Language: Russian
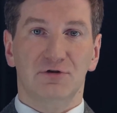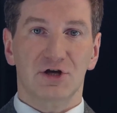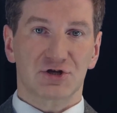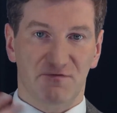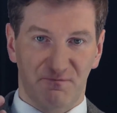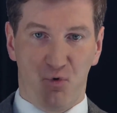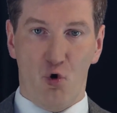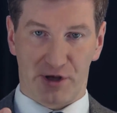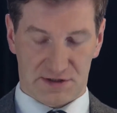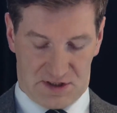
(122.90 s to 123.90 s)
даже в
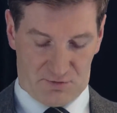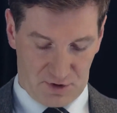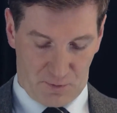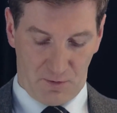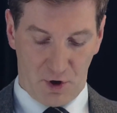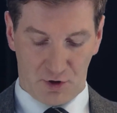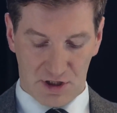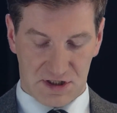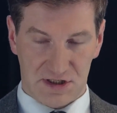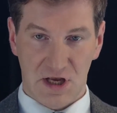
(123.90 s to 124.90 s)
поиске. Вот, например, у
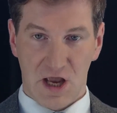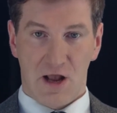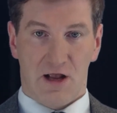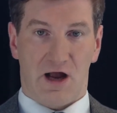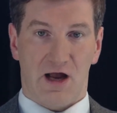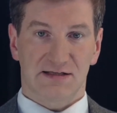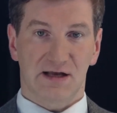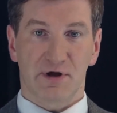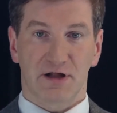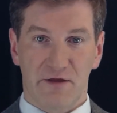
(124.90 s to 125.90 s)
нас есть а
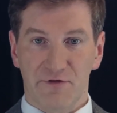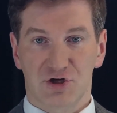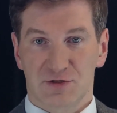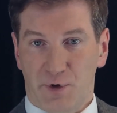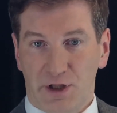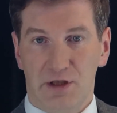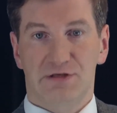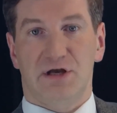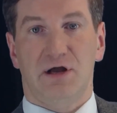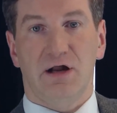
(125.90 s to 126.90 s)
самая главная сейчас
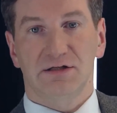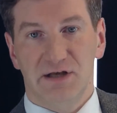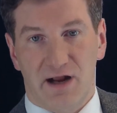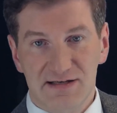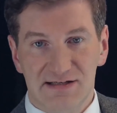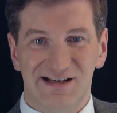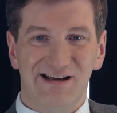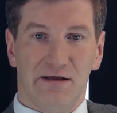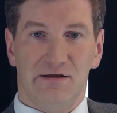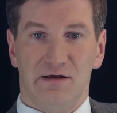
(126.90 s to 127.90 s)
претензия к «Арти
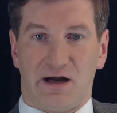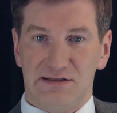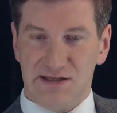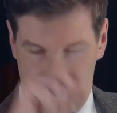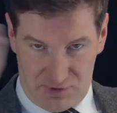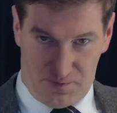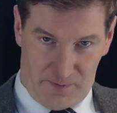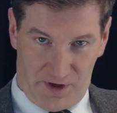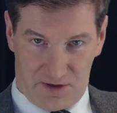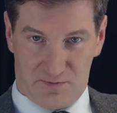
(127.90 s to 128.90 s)
Россия», не «Арти», вот,
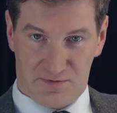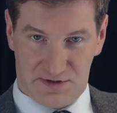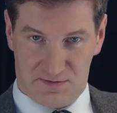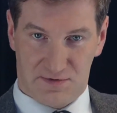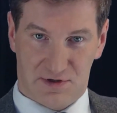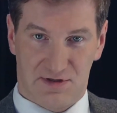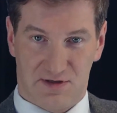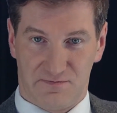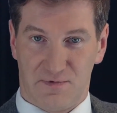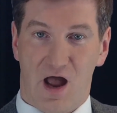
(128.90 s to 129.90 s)

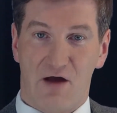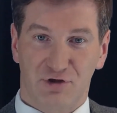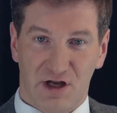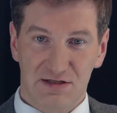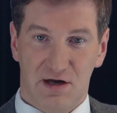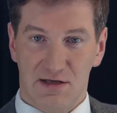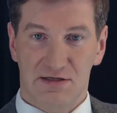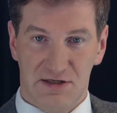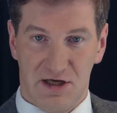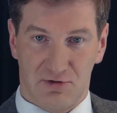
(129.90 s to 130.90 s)
а вот «Арти
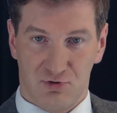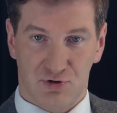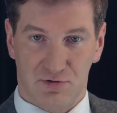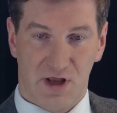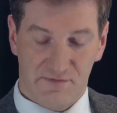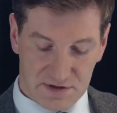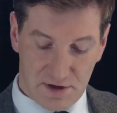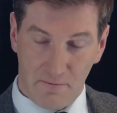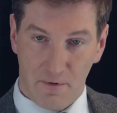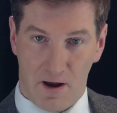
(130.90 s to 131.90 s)
России», то, что я
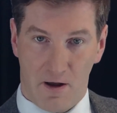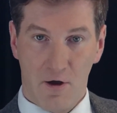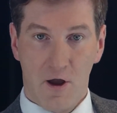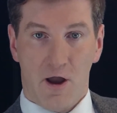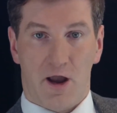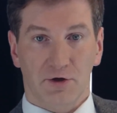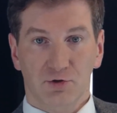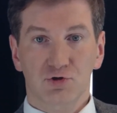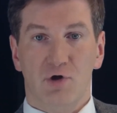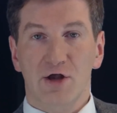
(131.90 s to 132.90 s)
возглавляю. Это то,
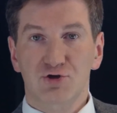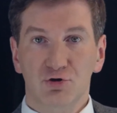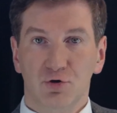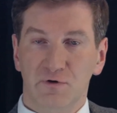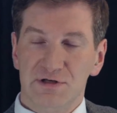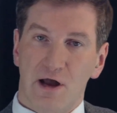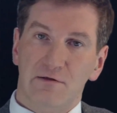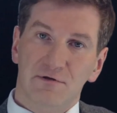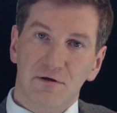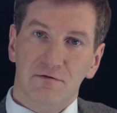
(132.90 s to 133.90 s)
что «А что это у вас
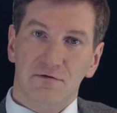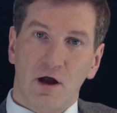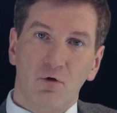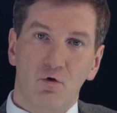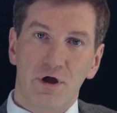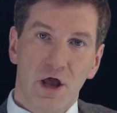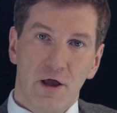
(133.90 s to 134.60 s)
контент такой